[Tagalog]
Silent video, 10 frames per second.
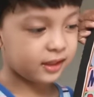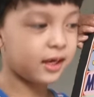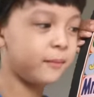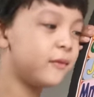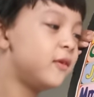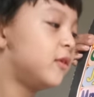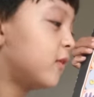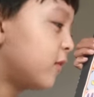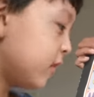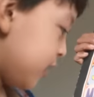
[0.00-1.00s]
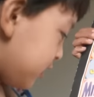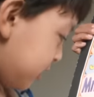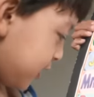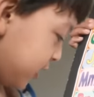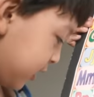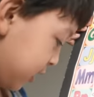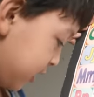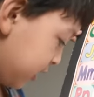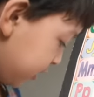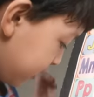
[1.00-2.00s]
W. Yes.
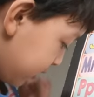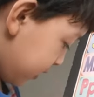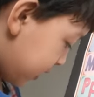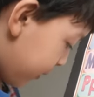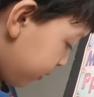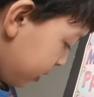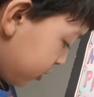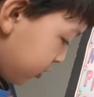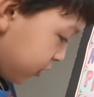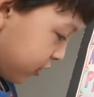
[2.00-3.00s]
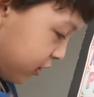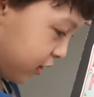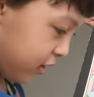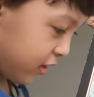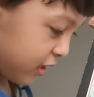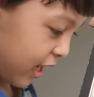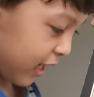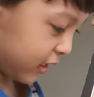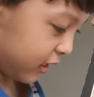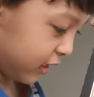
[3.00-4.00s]
W X.
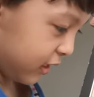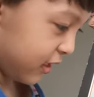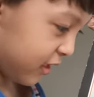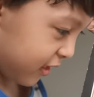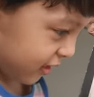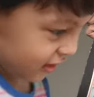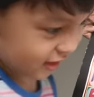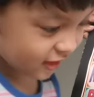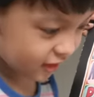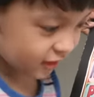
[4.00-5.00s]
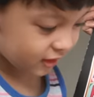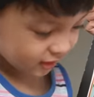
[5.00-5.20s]
Uh, where is